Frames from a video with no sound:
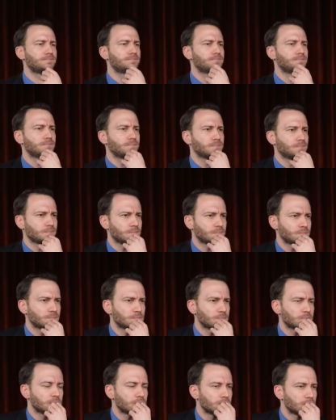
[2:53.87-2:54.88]
Çocukluk
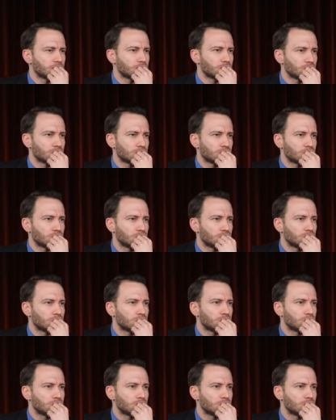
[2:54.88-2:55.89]
yıllarımda, ortaokul
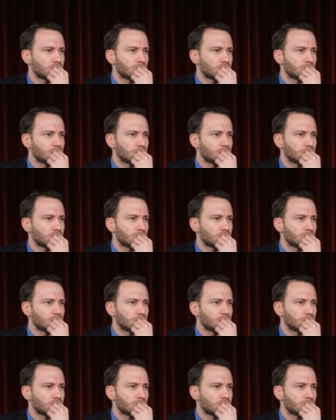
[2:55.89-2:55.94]
çağlarında